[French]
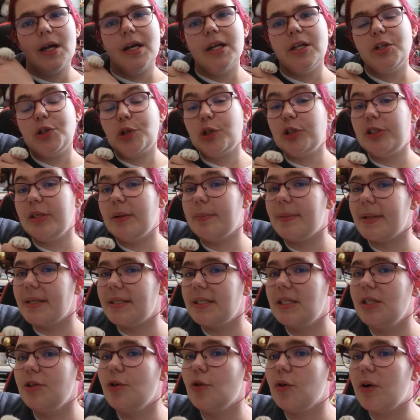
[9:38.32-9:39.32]
Je sais pas
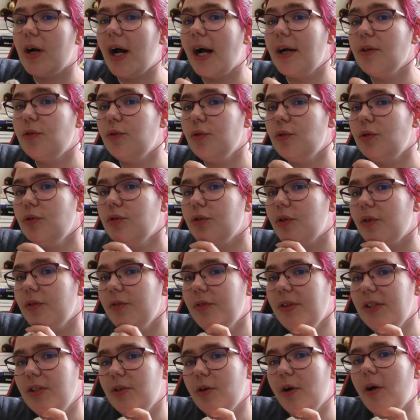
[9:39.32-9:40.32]
s'il y aura d'autres
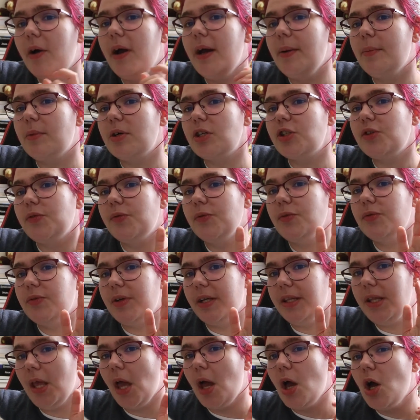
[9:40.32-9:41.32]
vidéos et moi je vous
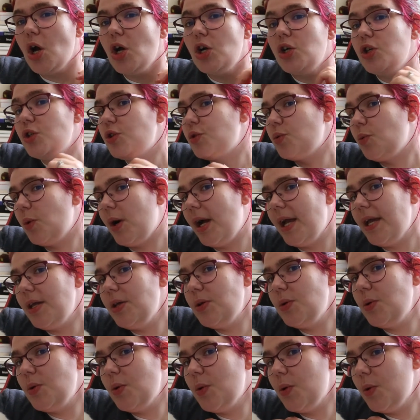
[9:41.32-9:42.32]
souhaite
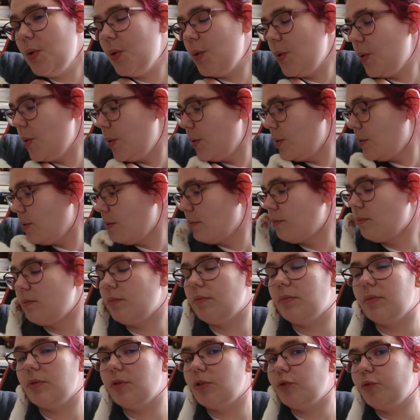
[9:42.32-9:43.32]
joyeux
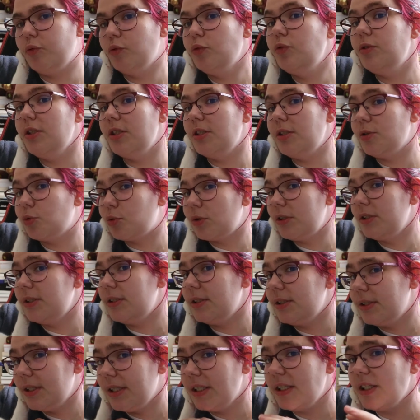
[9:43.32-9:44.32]
je vous ai
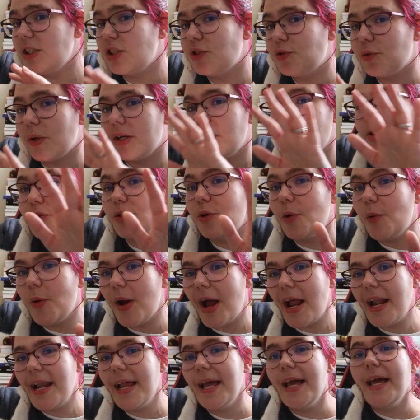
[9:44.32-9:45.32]
des joyeux
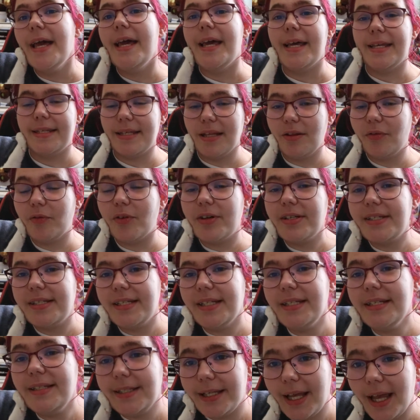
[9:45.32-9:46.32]
Noël et cette
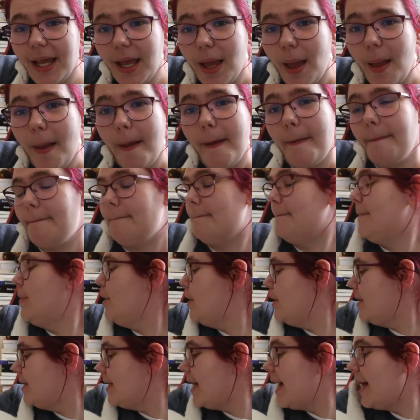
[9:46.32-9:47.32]
fois-ci c'est
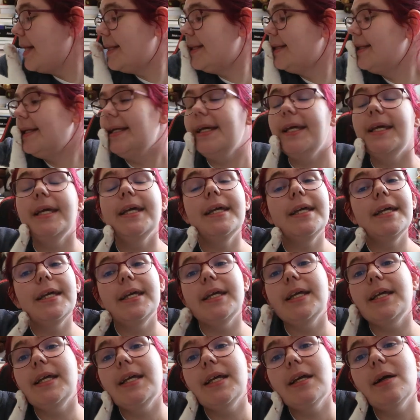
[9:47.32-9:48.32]
bonne
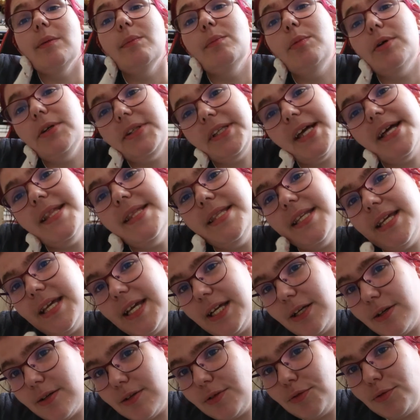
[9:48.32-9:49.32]
année, bonne
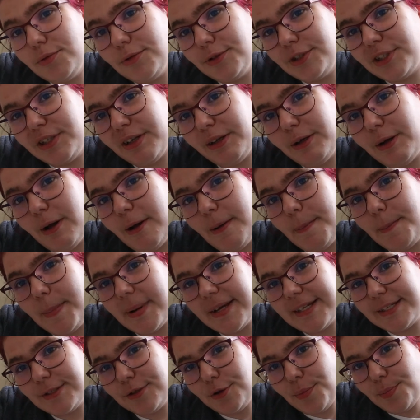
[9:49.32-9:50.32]
année, que tout se
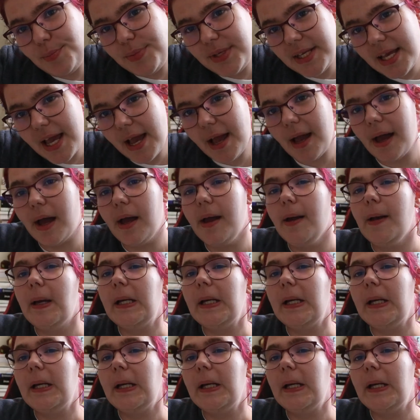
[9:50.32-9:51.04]
passe bien.